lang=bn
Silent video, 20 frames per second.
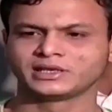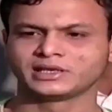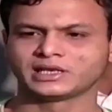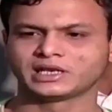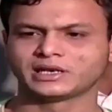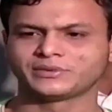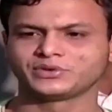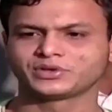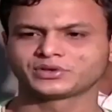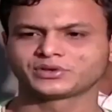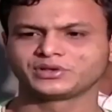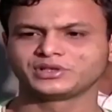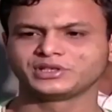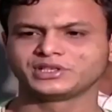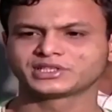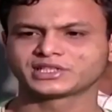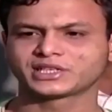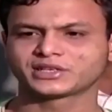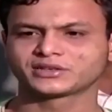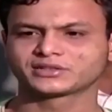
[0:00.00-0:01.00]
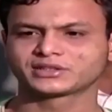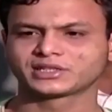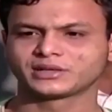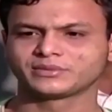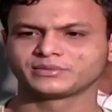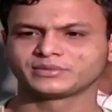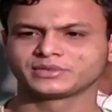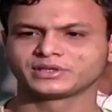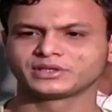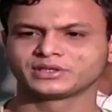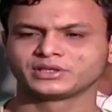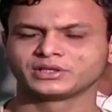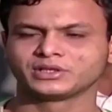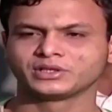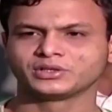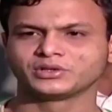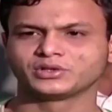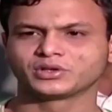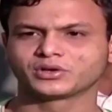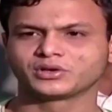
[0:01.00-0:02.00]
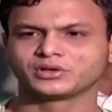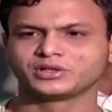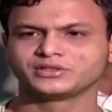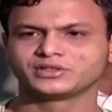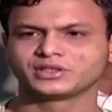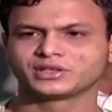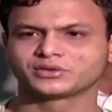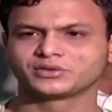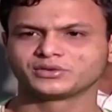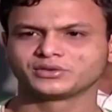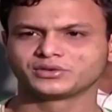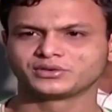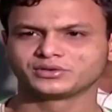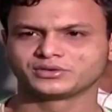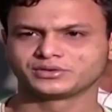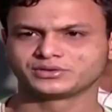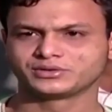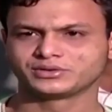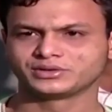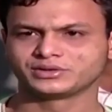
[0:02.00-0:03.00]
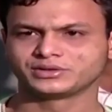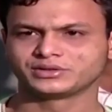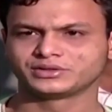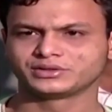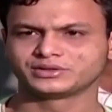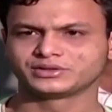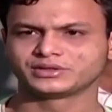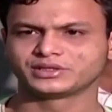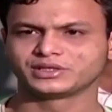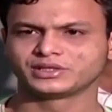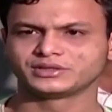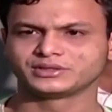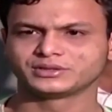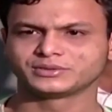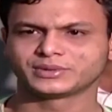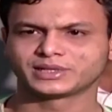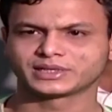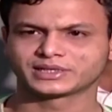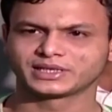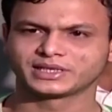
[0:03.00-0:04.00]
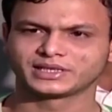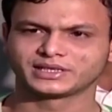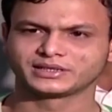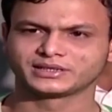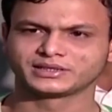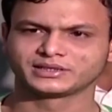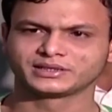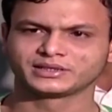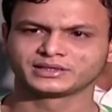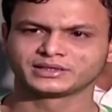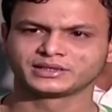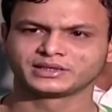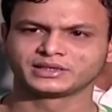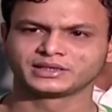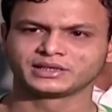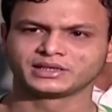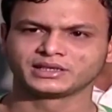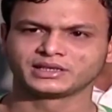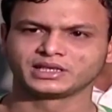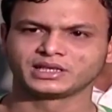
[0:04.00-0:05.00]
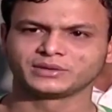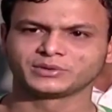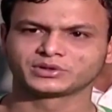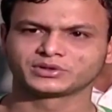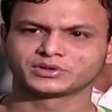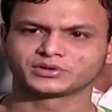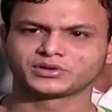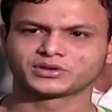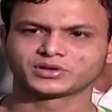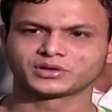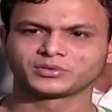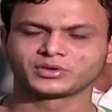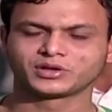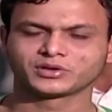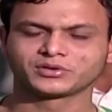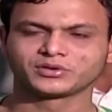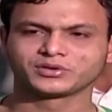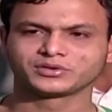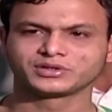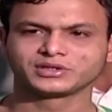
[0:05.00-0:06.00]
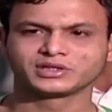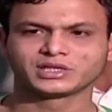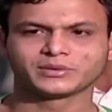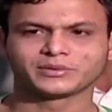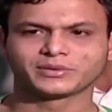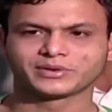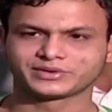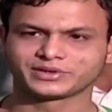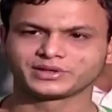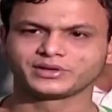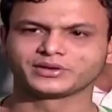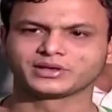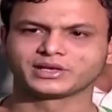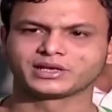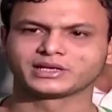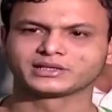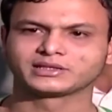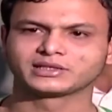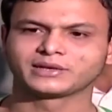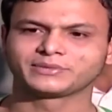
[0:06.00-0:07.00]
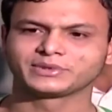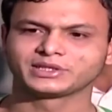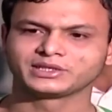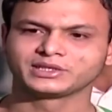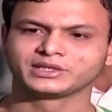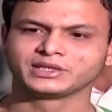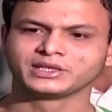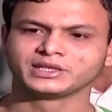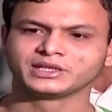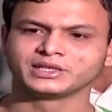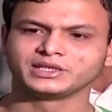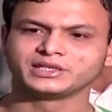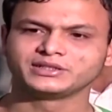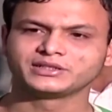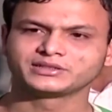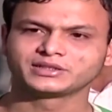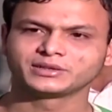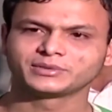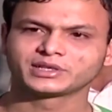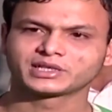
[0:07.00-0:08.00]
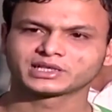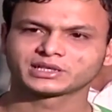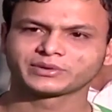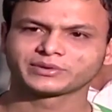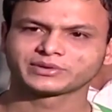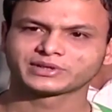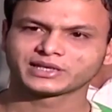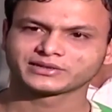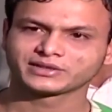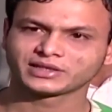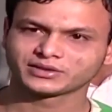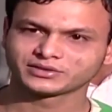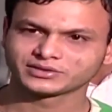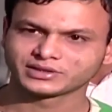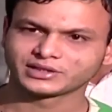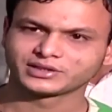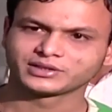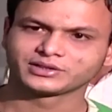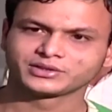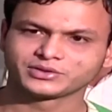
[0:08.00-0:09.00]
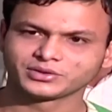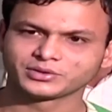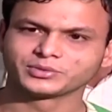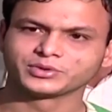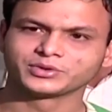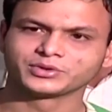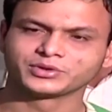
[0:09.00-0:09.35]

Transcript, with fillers: আর প্রশ্নের উত্তর দেন তখন মনে হয় এক সময় অন্ধকারের পথে পা বাড়ানো এই ছেলেগুলোর আলোর পথে ফেরার খুব বেশি দেরি